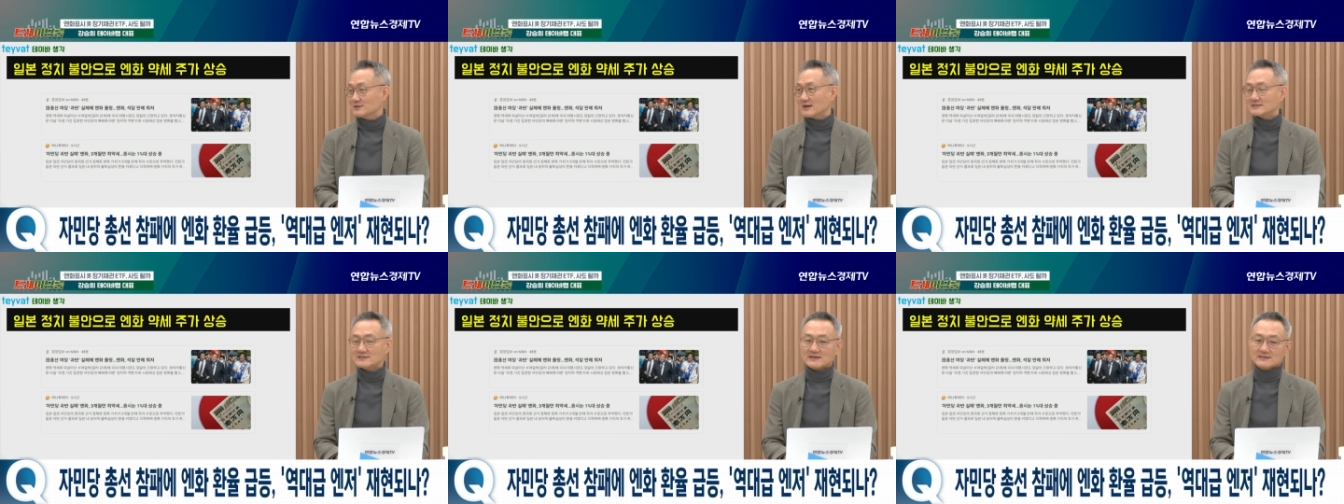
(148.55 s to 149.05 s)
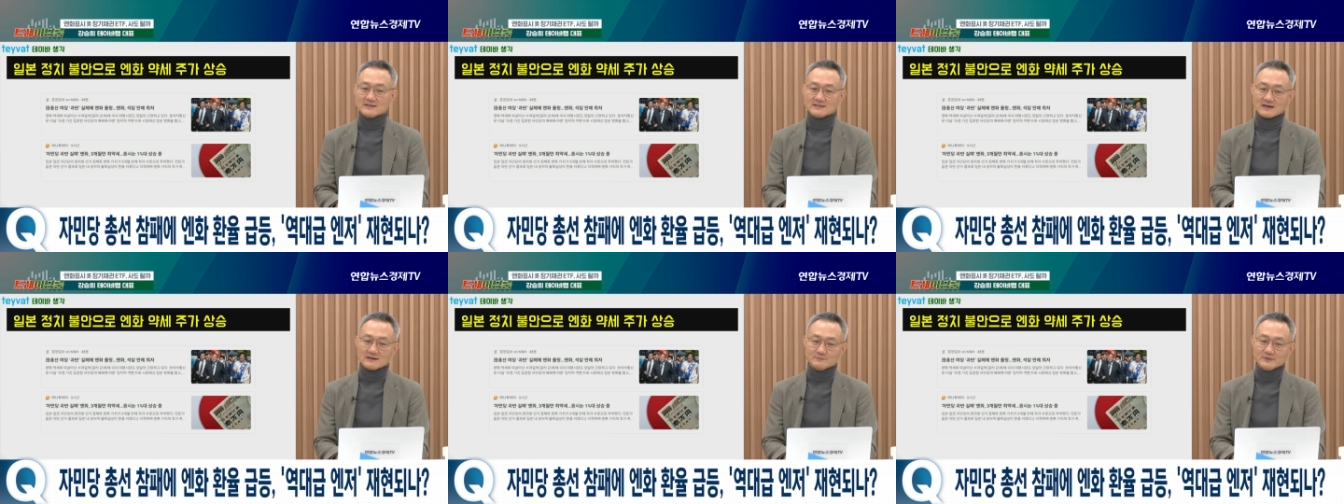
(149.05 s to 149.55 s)
약세가 된
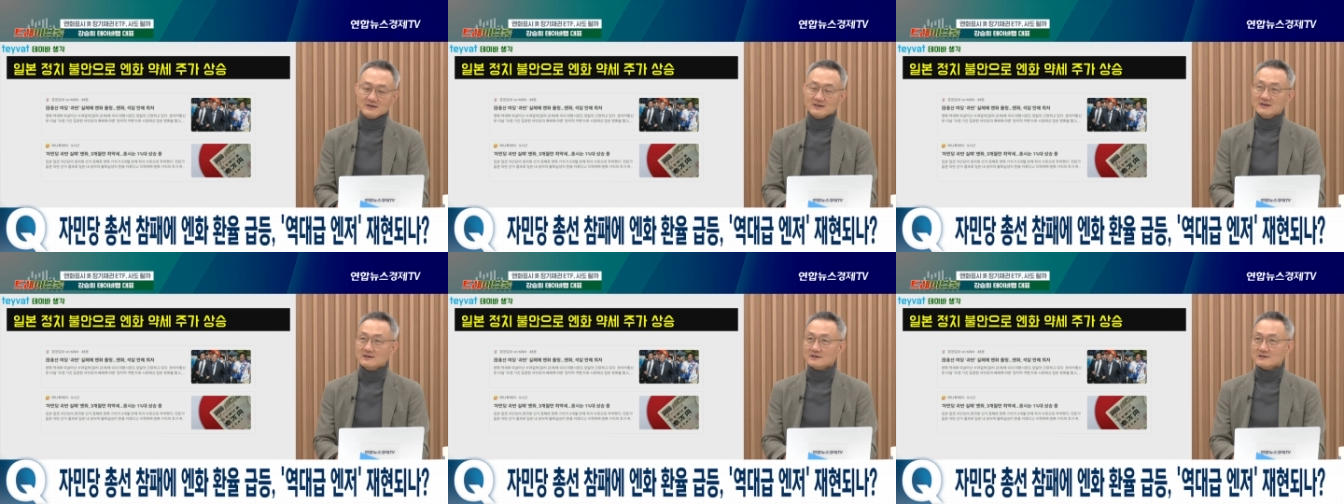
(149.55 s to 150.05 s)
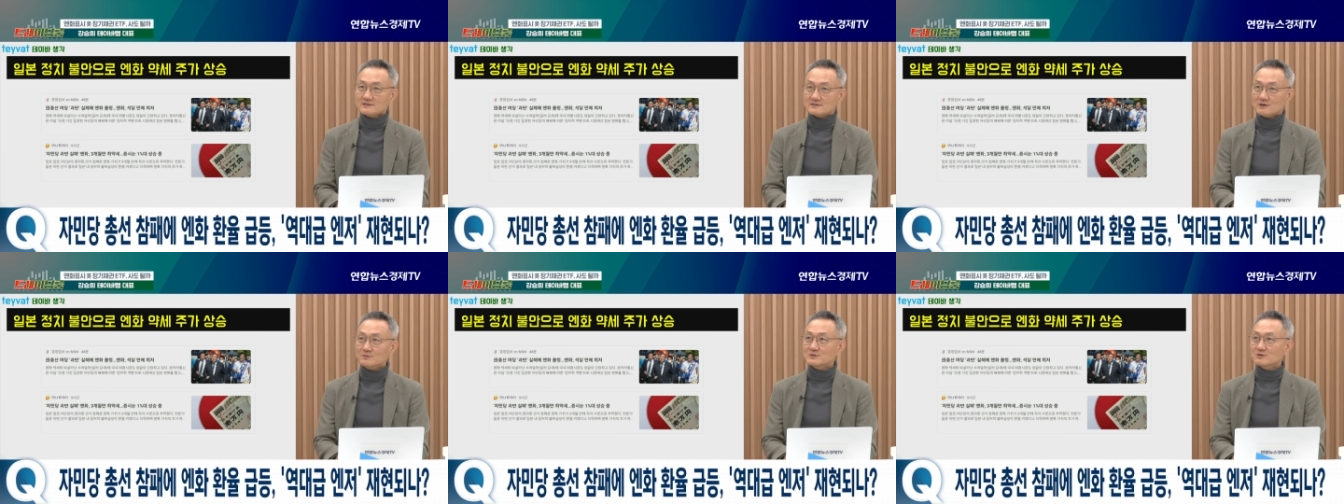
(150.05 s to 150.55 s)
다음에
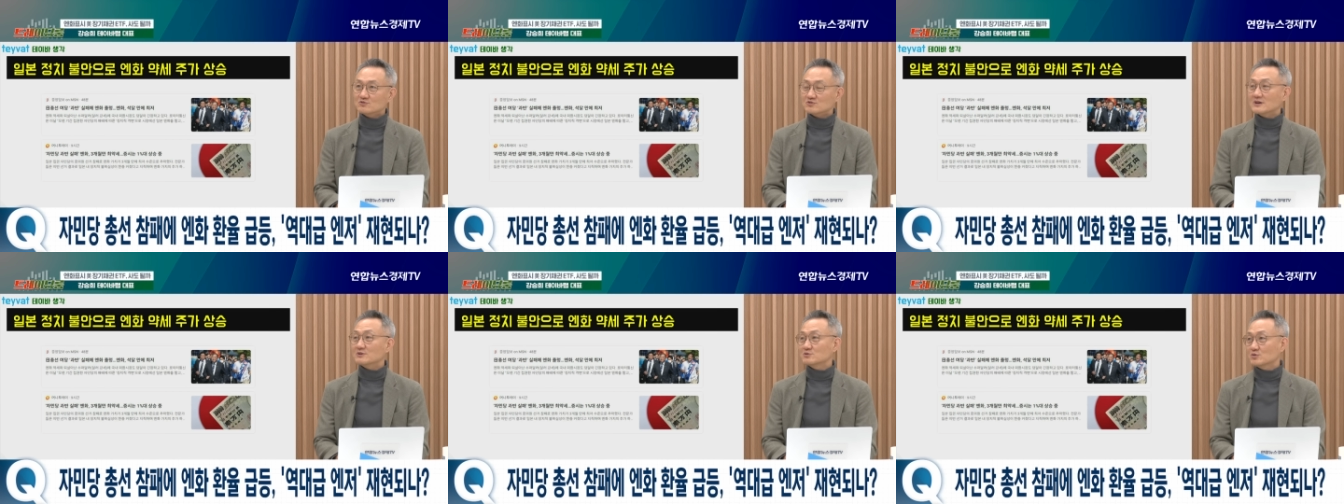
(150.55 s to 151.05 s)
그러면서 주가도